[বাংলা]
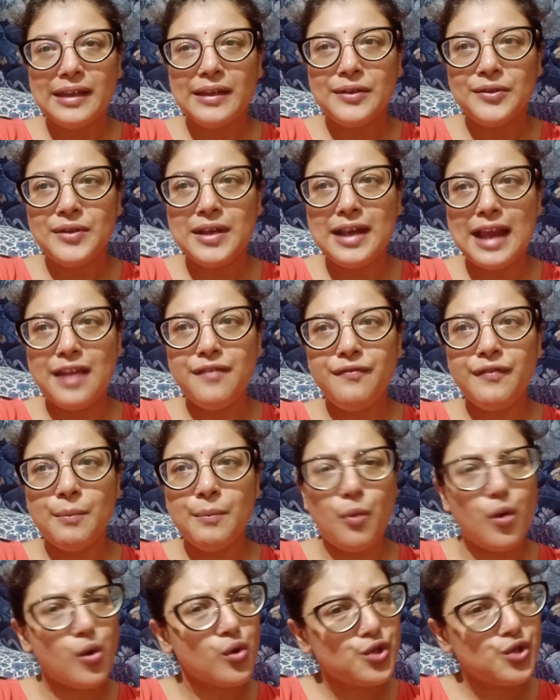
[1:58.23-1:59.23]
তুই লাইফে
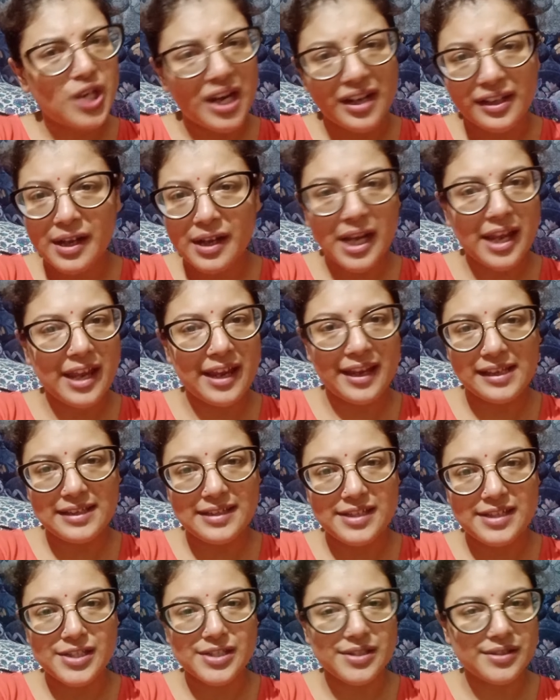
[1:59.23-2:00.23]
বড় ঝাটকা খেয়ে
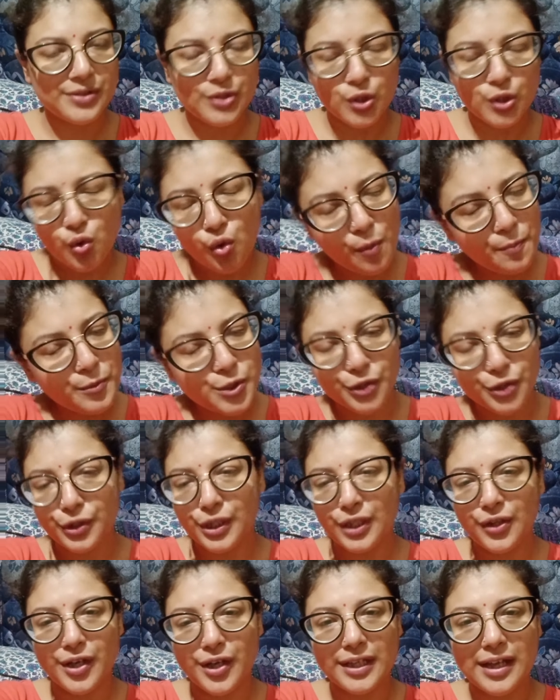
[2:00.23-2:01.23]
গেছিস খুব
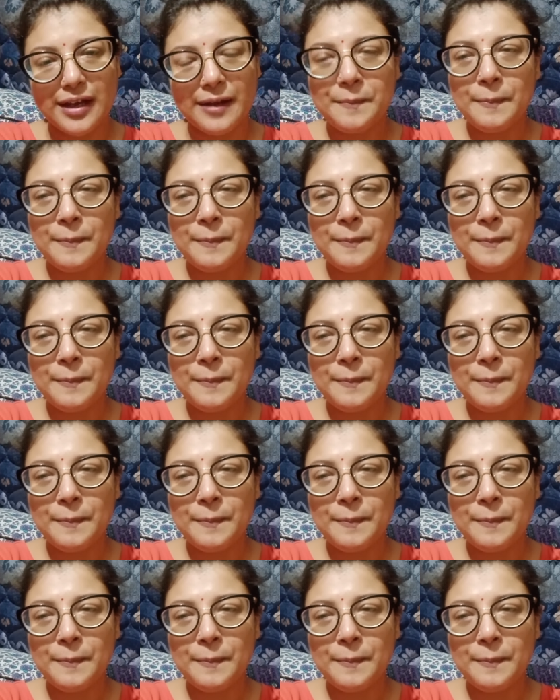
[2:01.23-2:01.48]
সত্যি কথা